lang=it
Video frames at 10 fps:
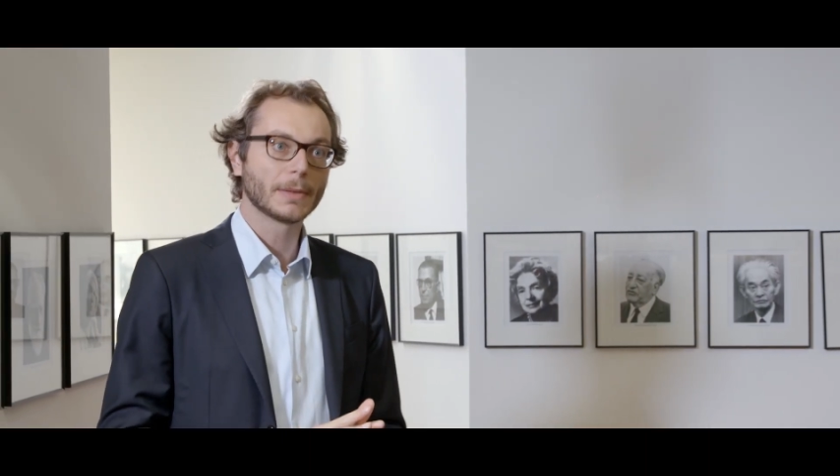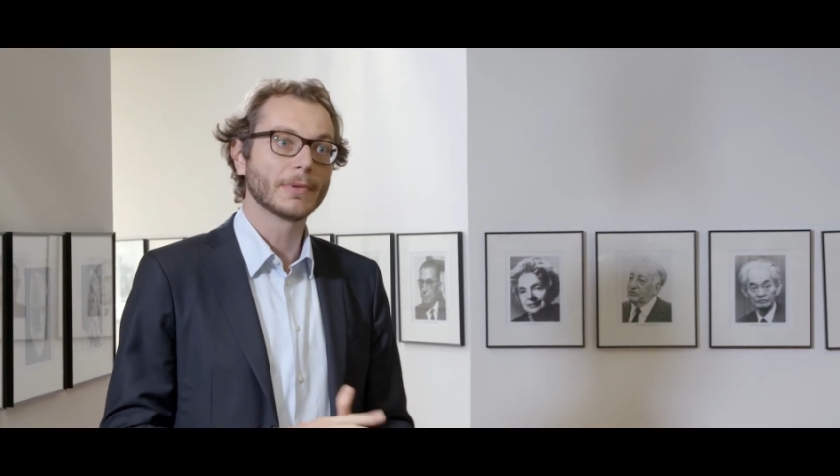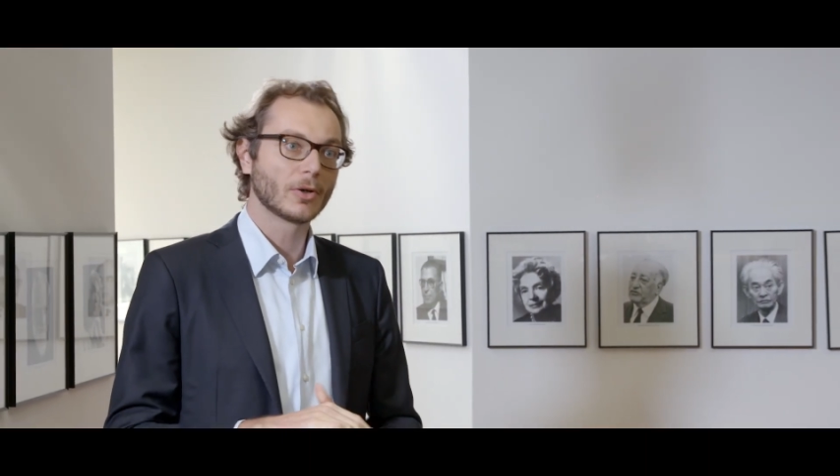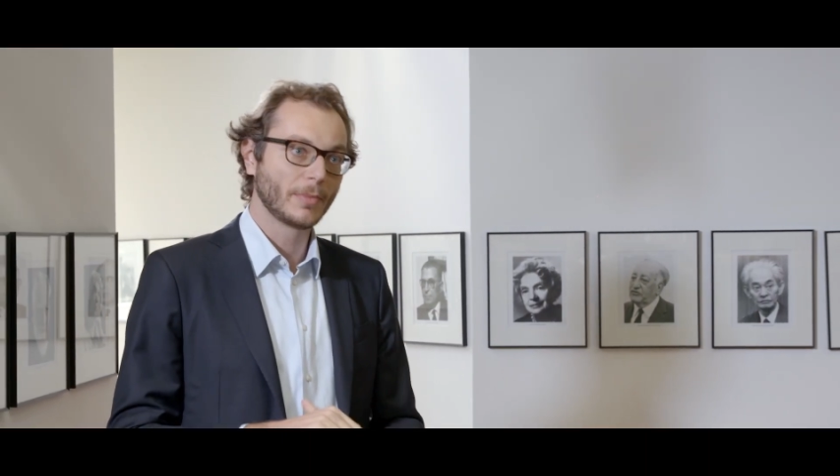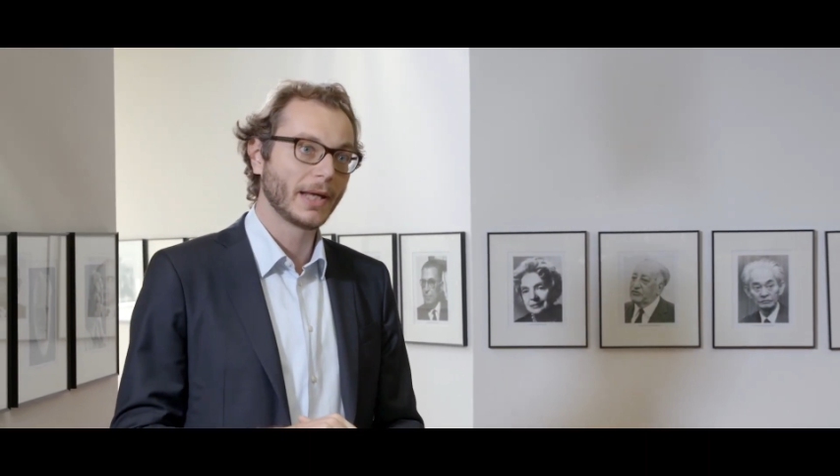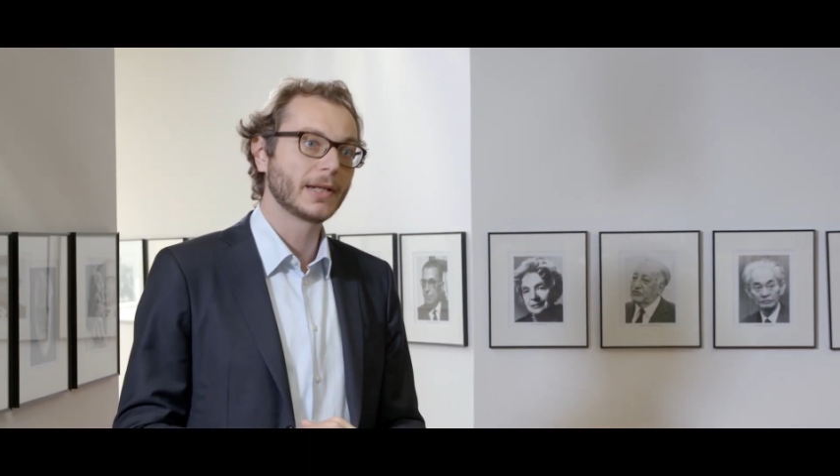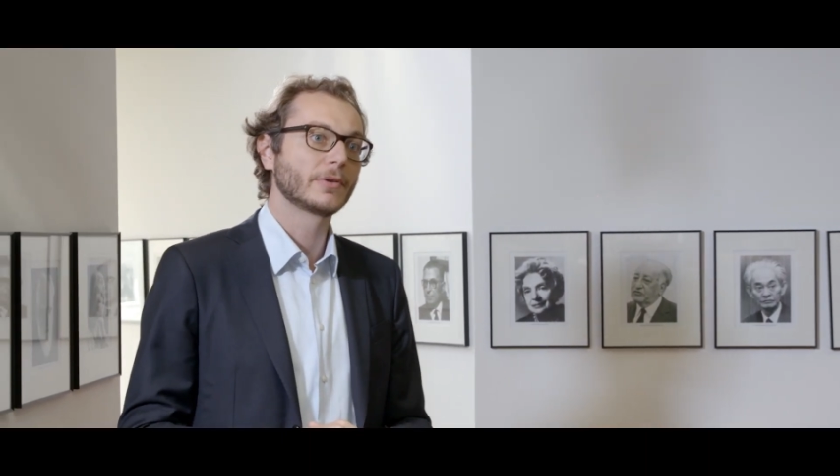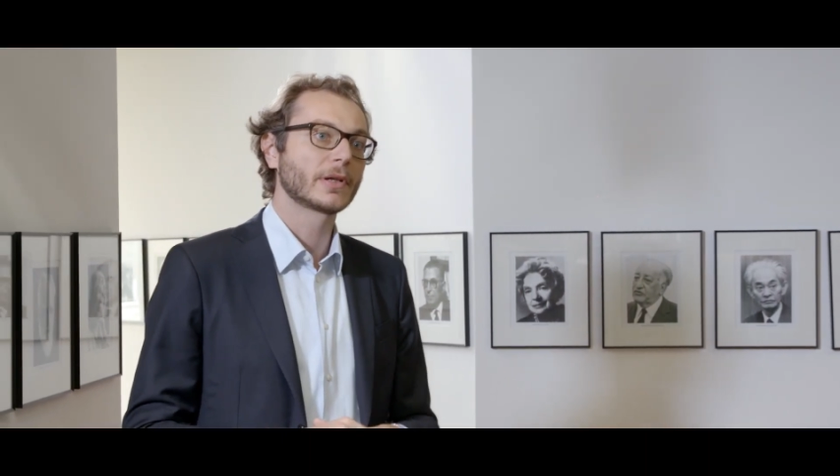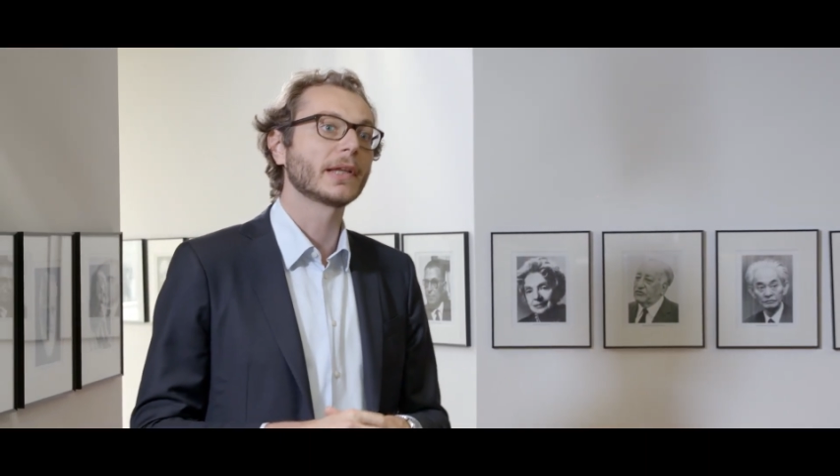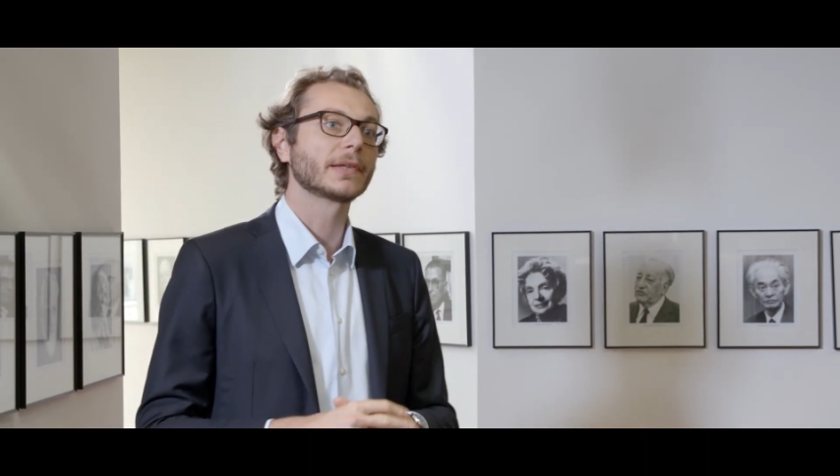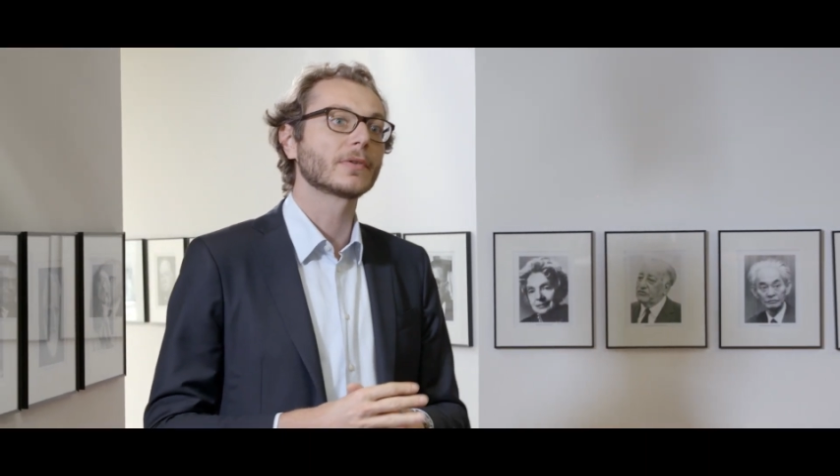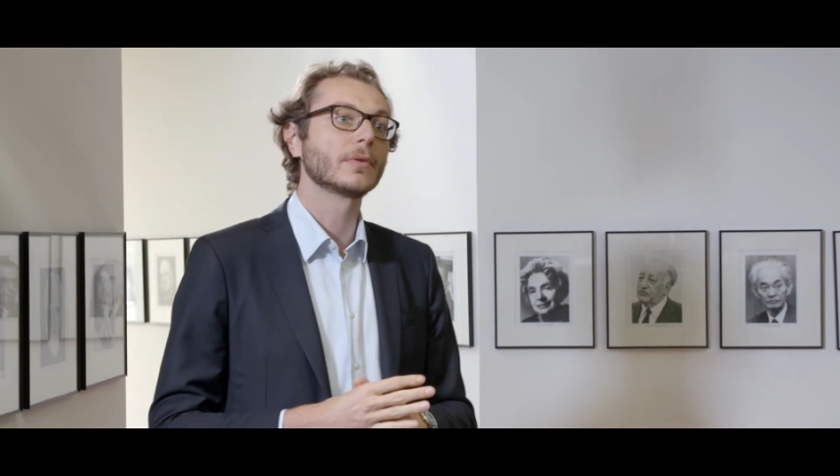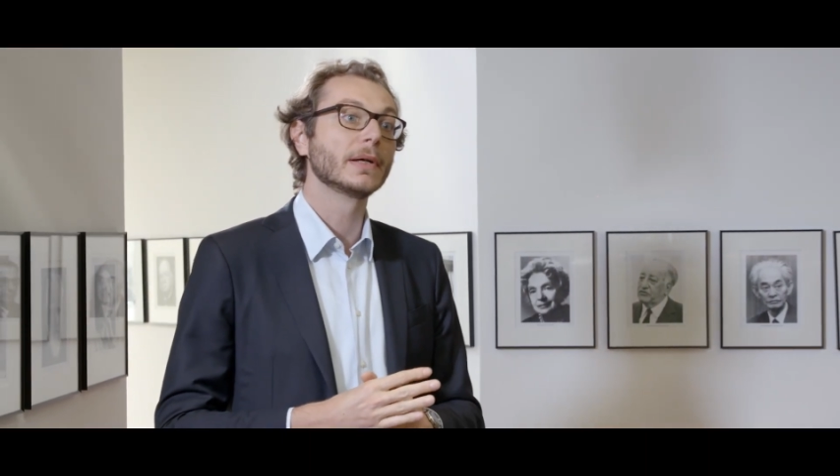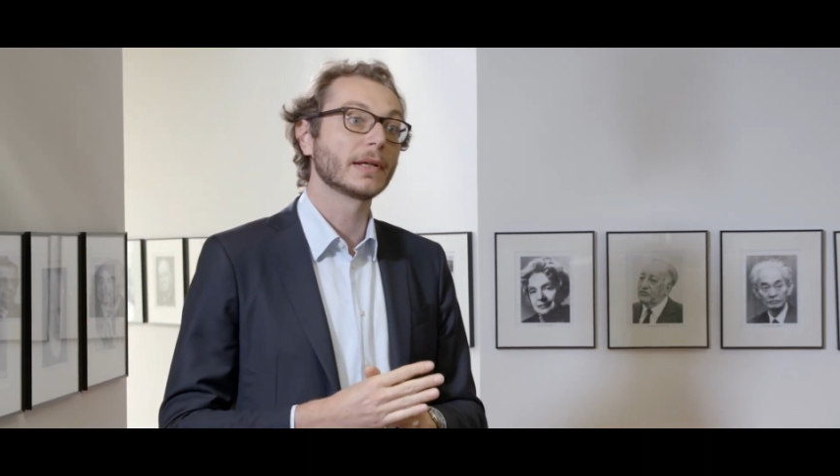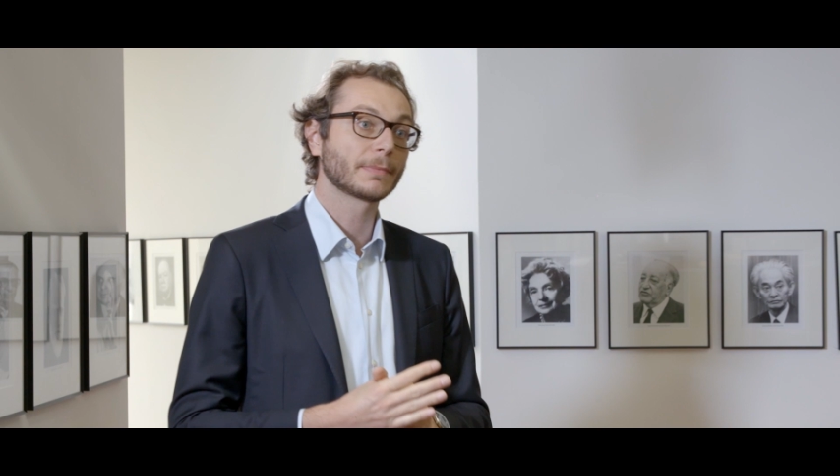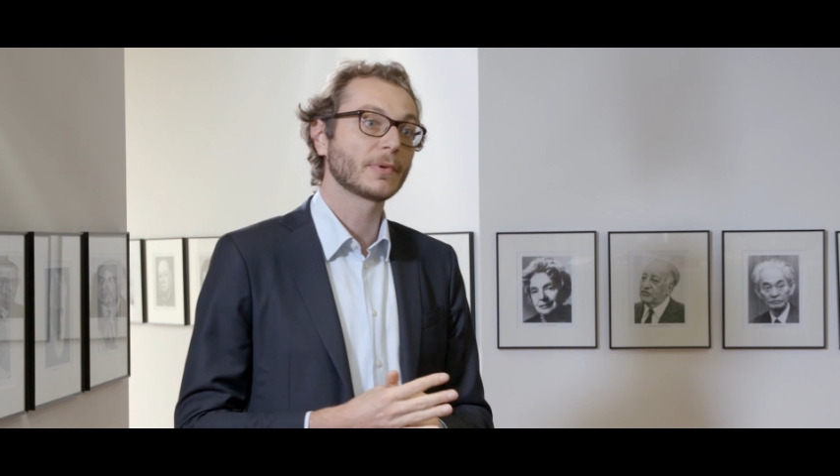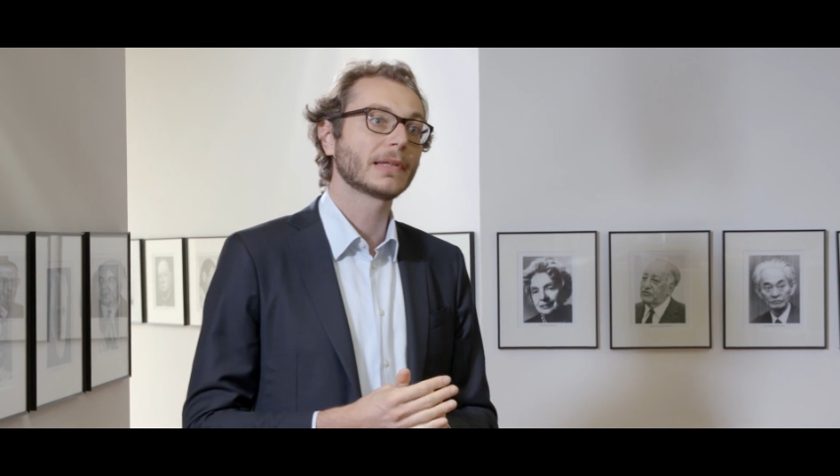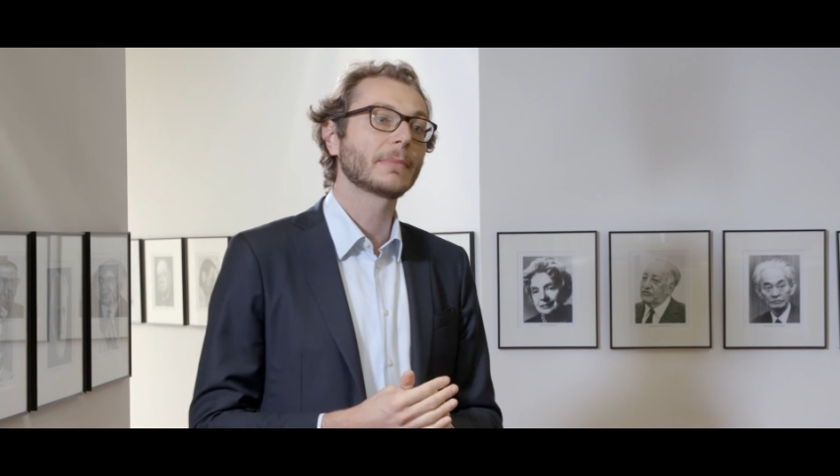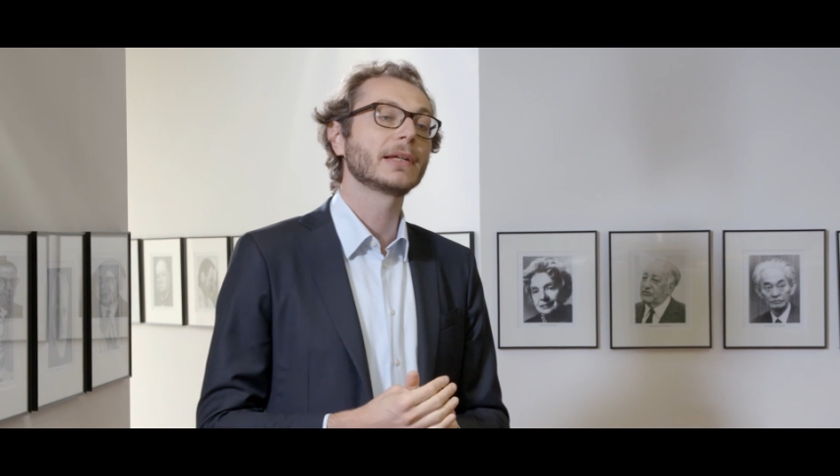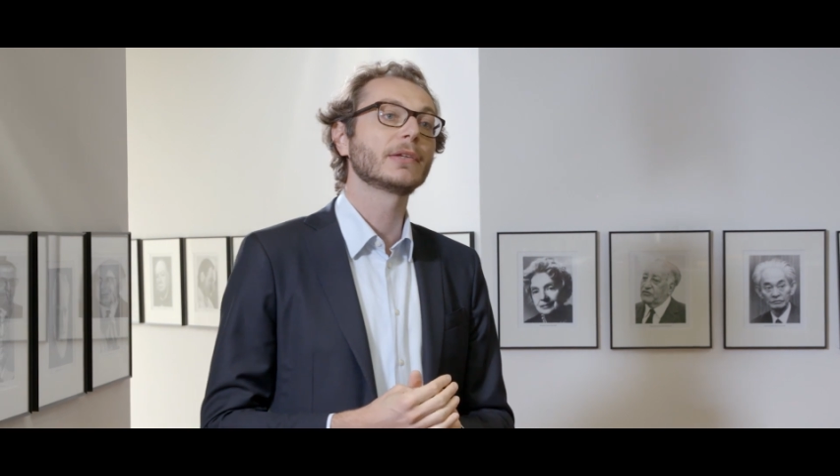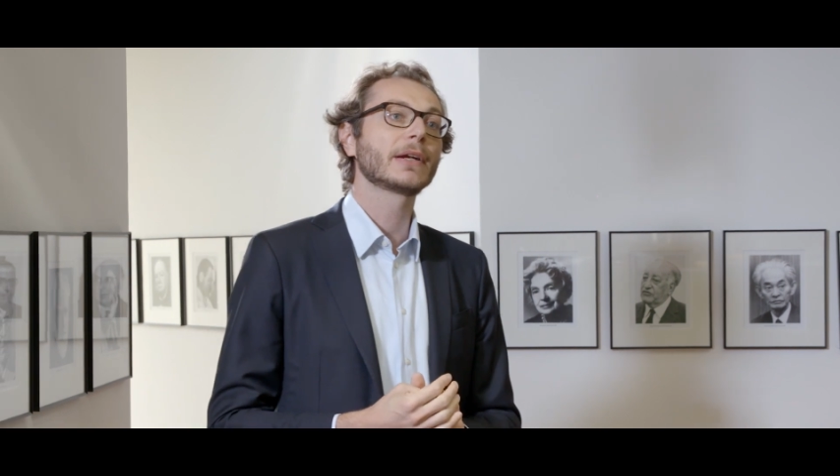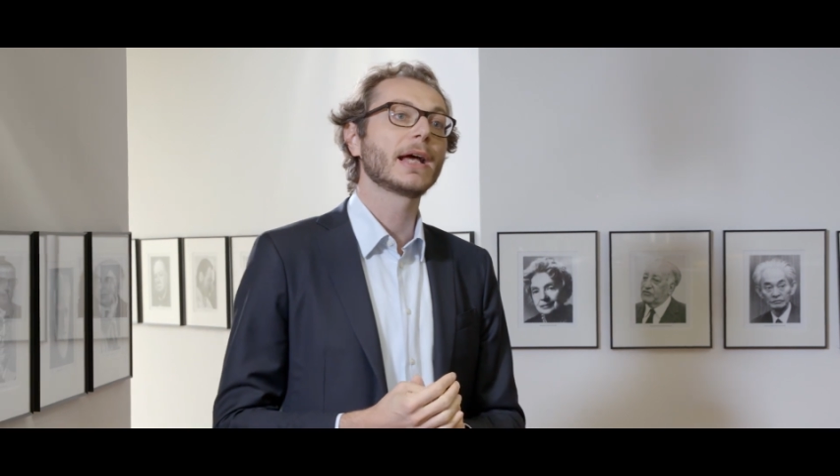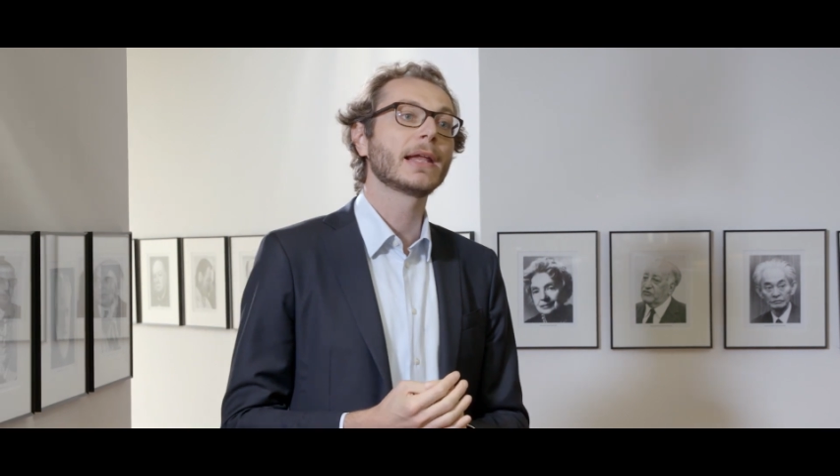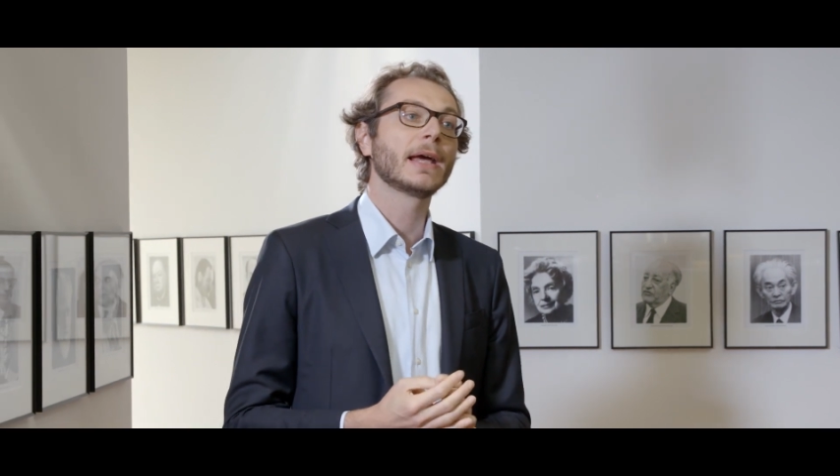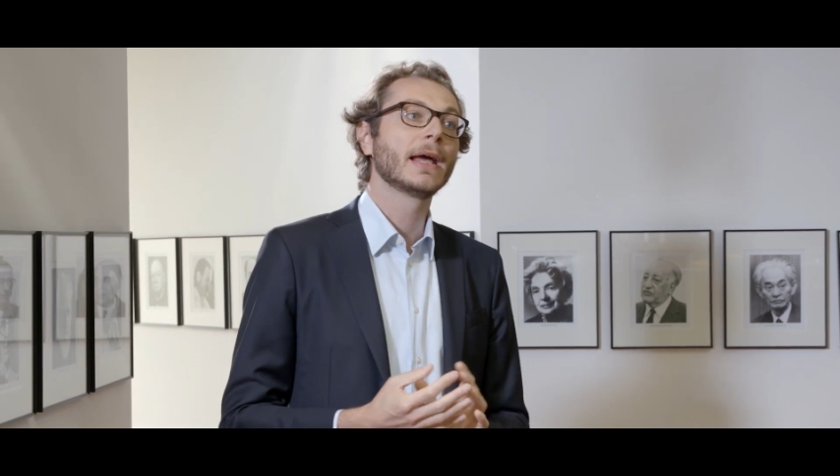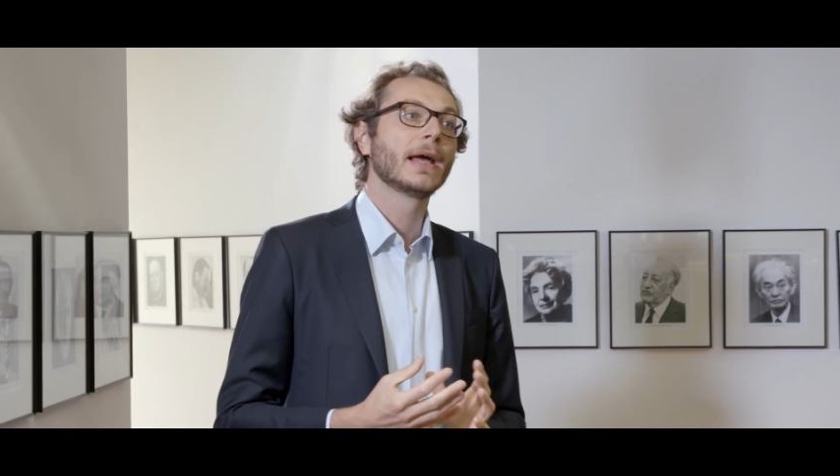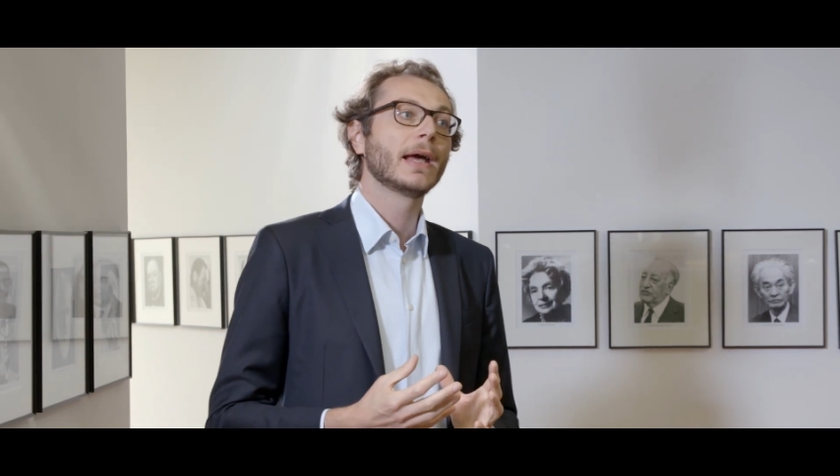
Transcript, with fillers: prima come editor, e adesso come responsabile editoriale,